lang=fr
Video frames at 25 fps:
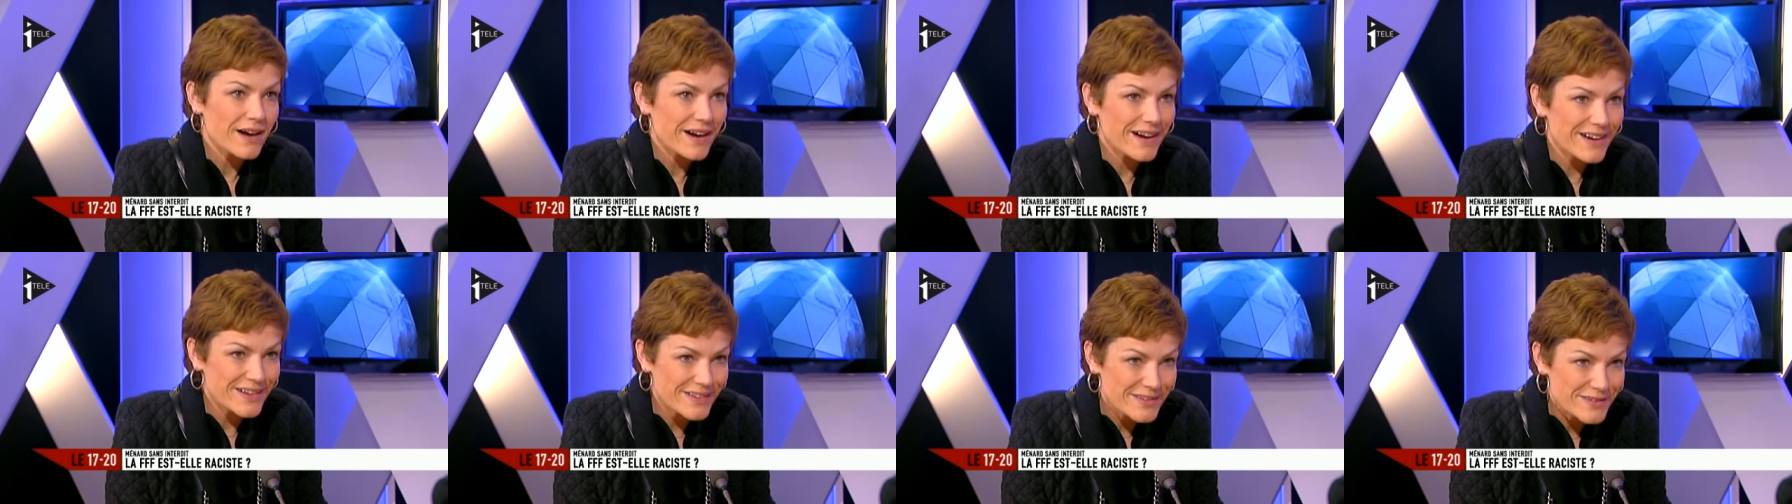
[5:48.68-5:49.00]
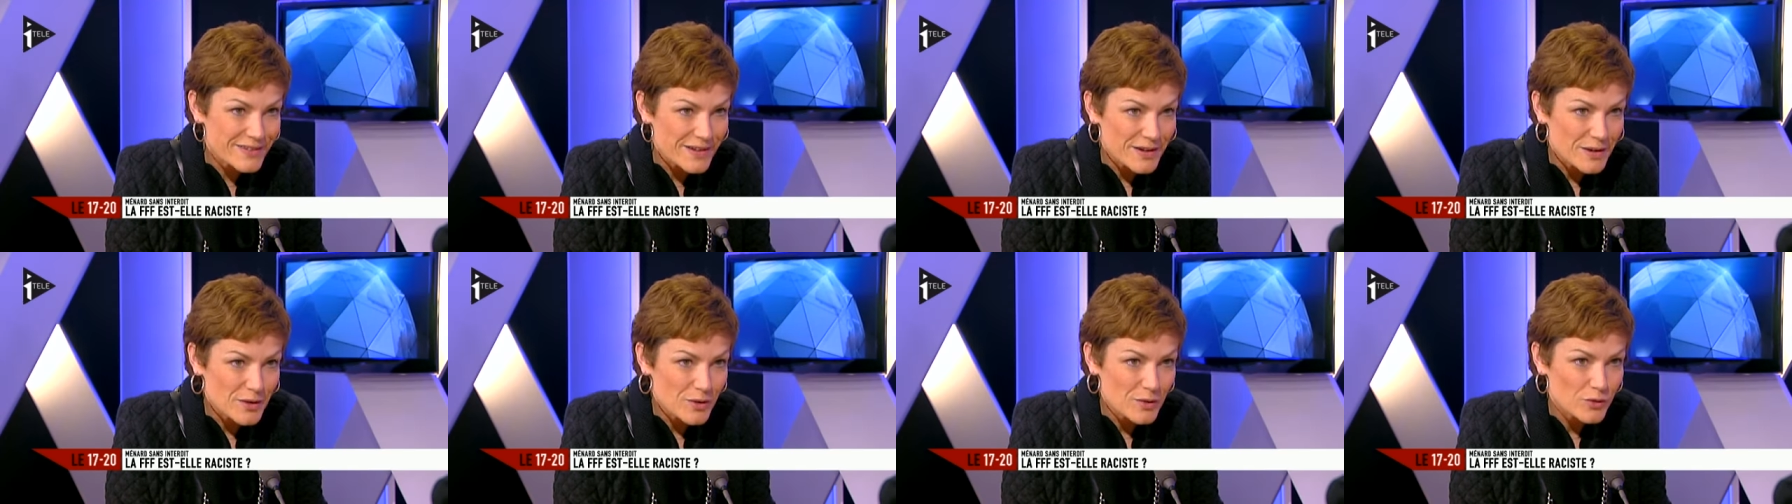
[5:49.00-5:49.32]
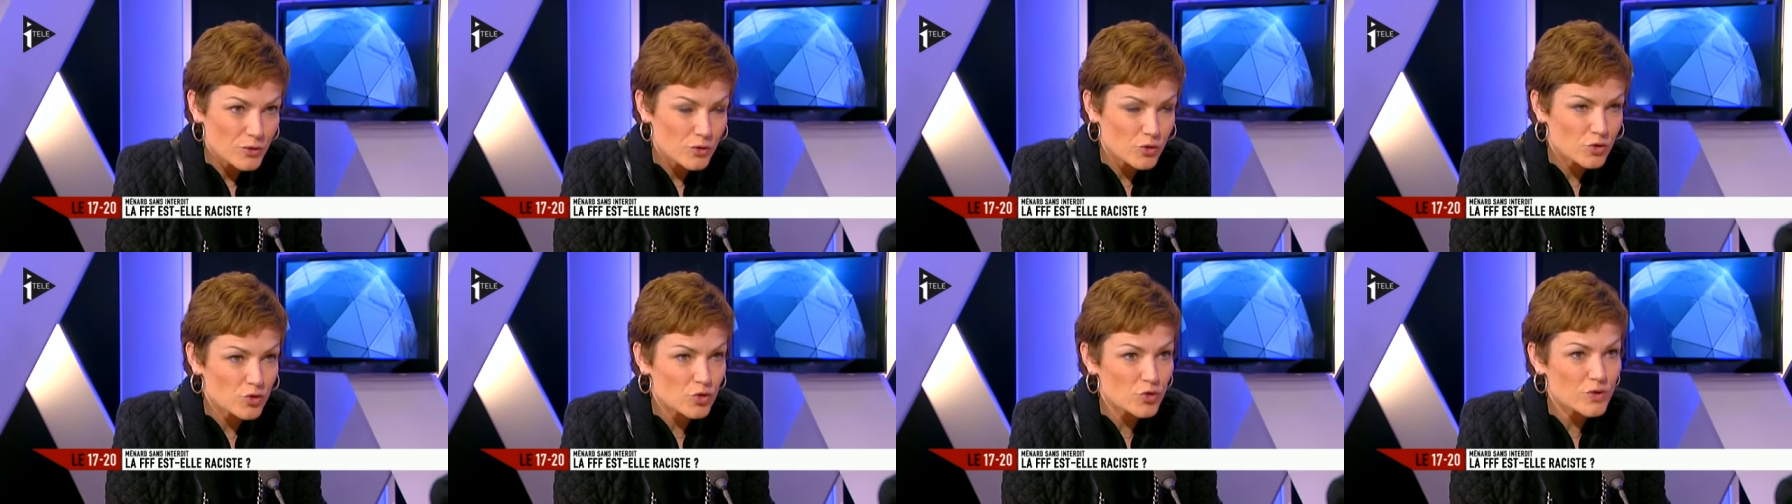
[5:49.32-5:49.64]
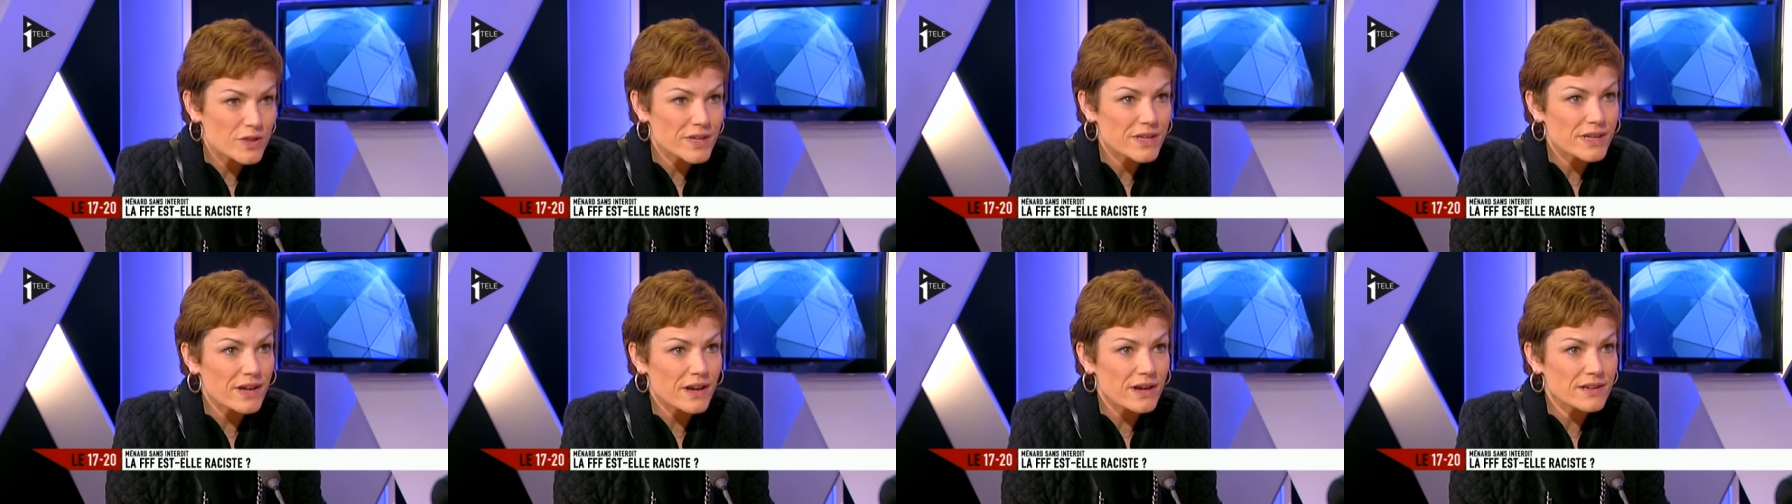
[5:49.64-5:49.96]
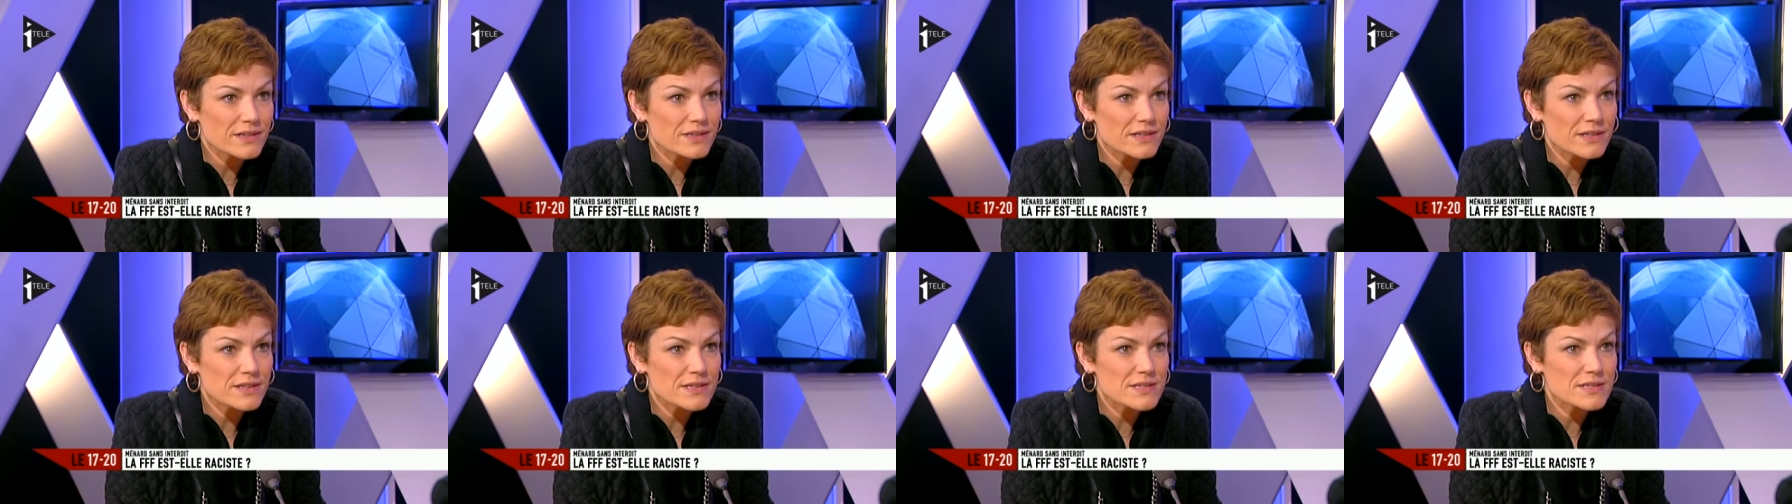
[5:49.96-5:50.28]
raciale. Ce sont des
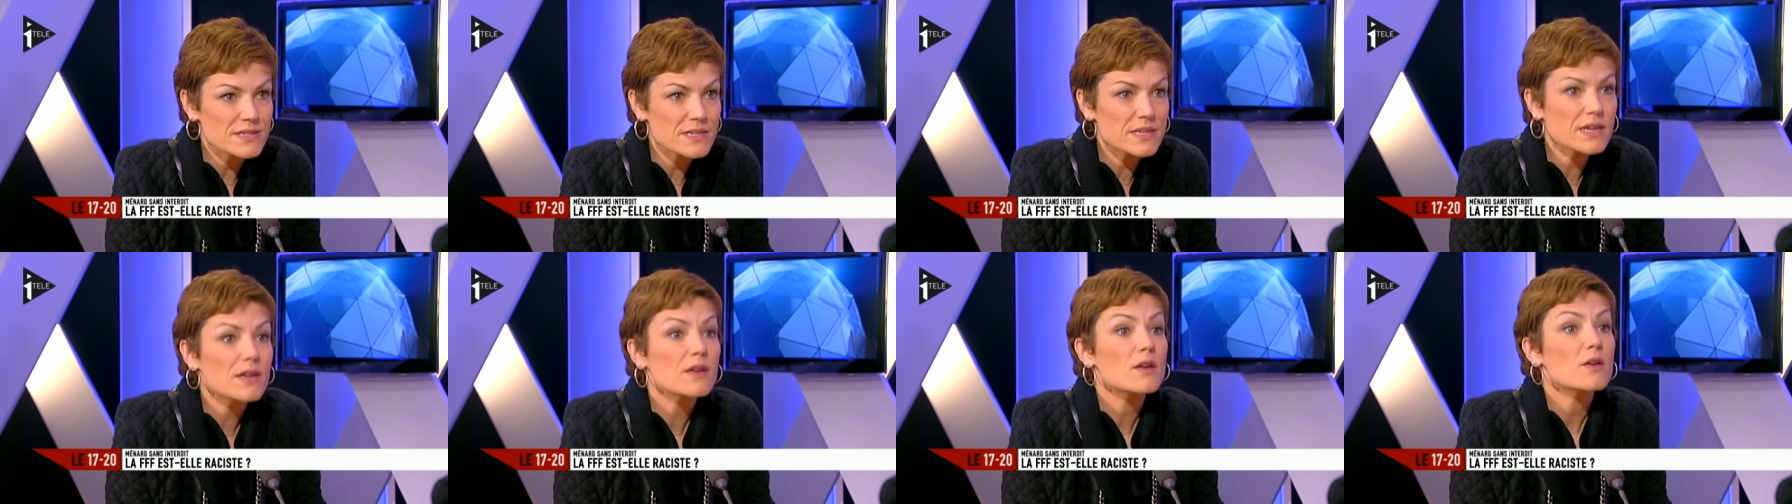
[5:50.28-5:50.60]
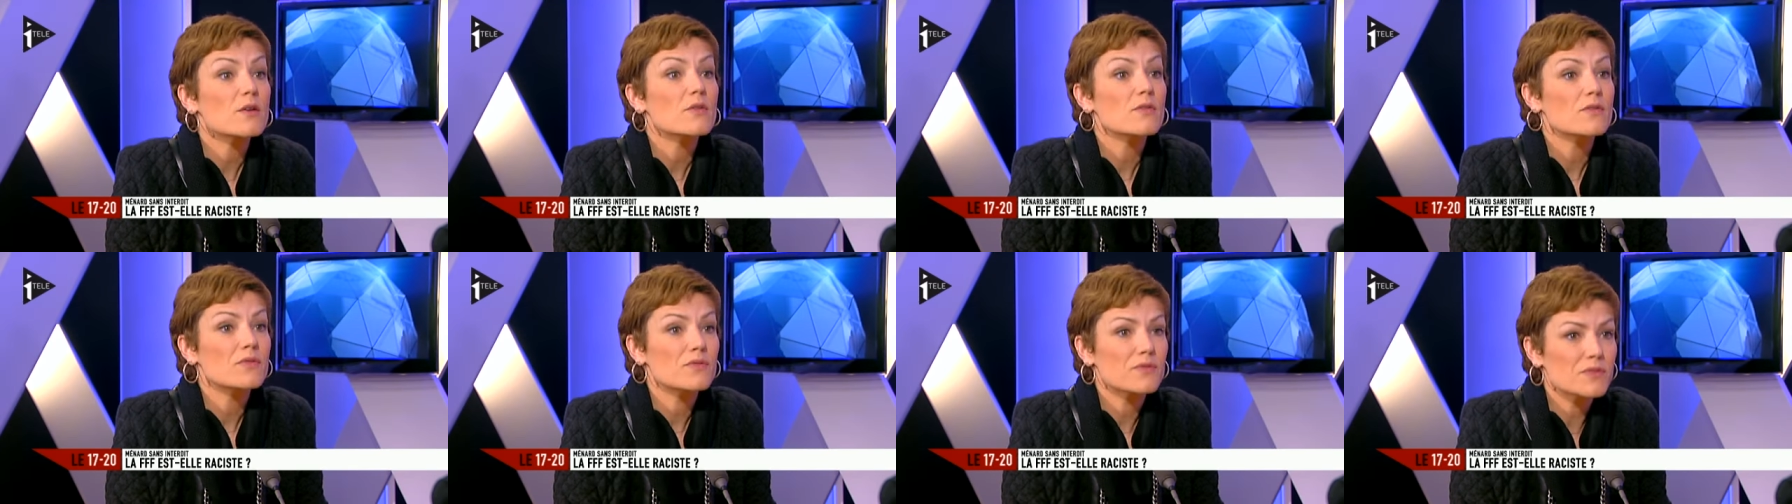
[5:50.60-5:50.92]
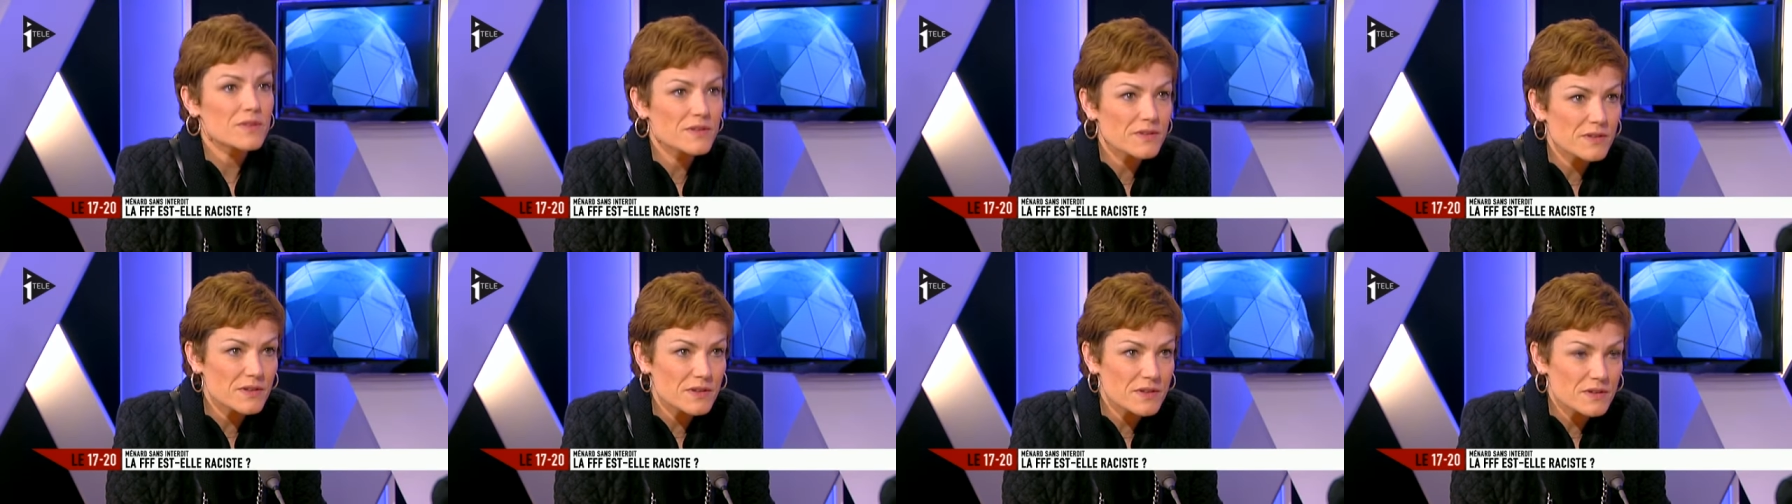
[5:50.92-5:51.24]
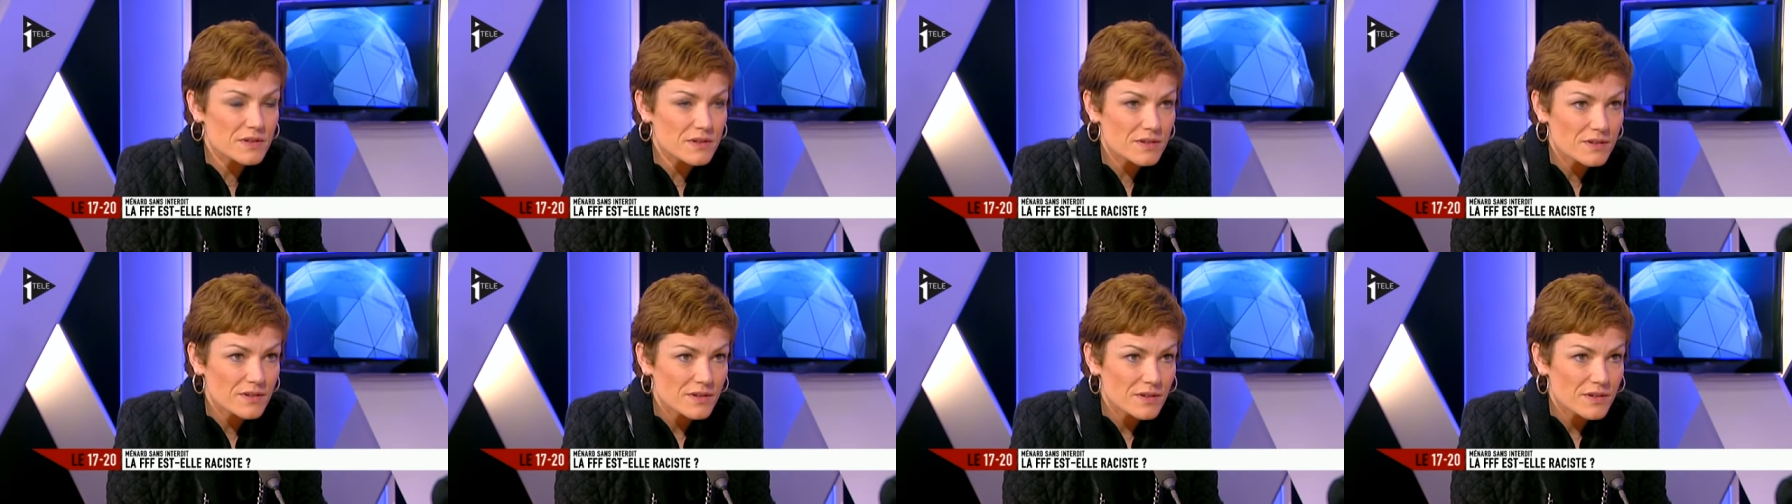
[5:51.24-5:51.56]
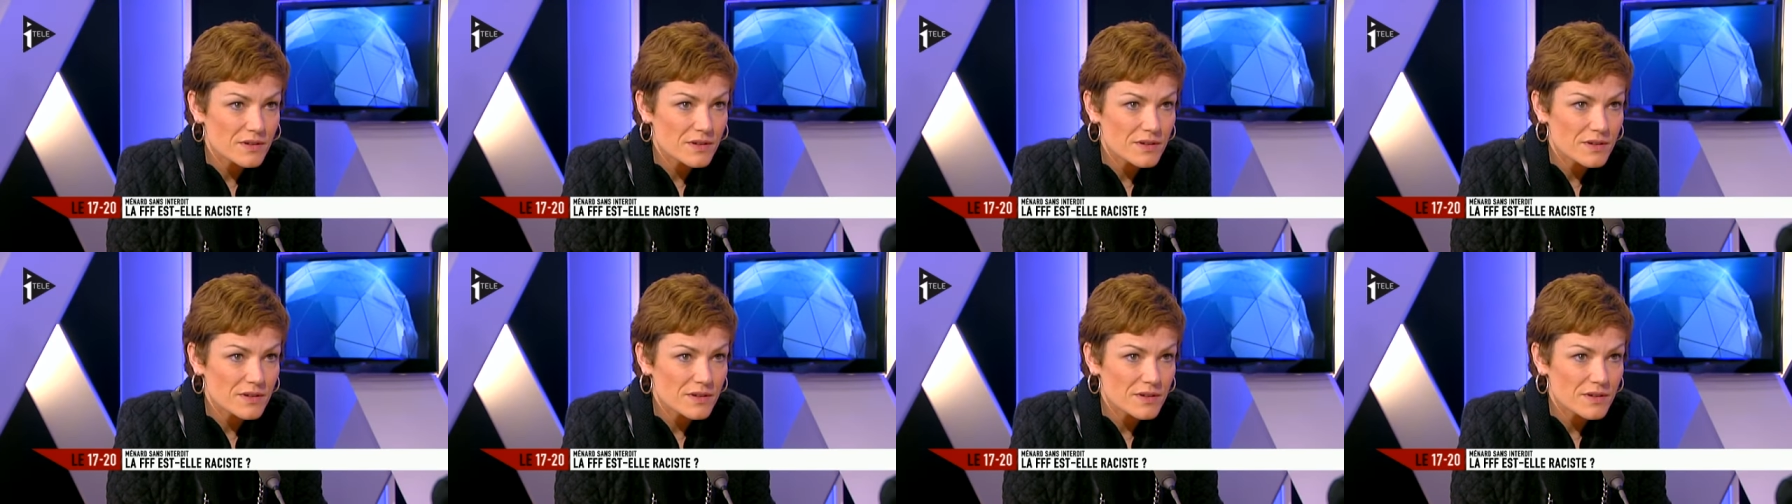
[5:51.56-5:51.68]
caractéristiques physiques.